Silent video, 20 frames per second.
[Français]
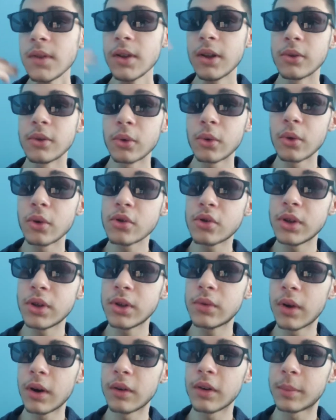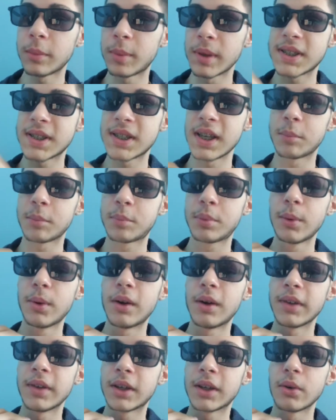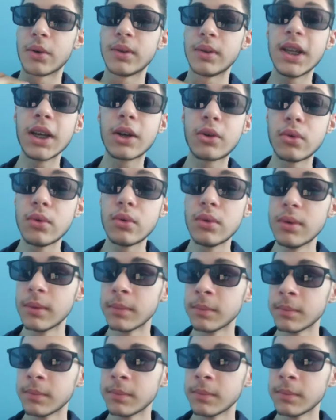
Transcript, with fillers: Donc, ensuite, voilà, on va passer un peu avec euh, Deku.